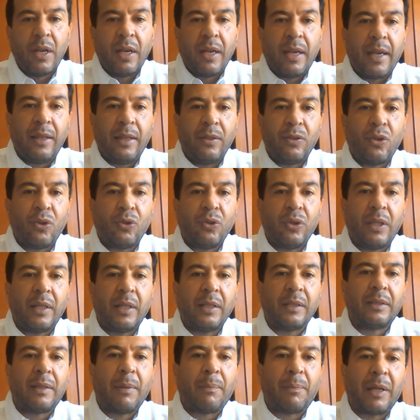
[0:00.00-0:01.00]
en
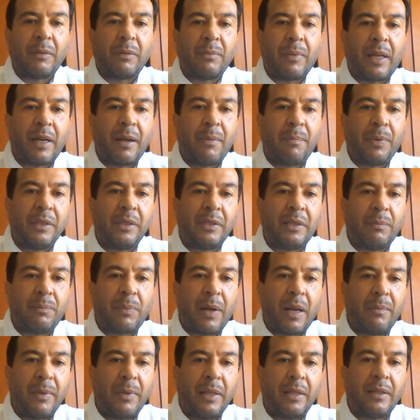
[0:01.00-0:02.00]
donde se plasmarán
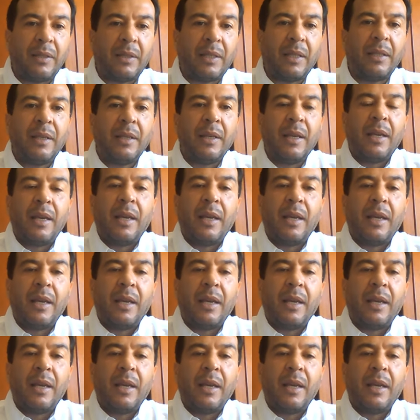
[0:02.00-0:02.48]
principalmente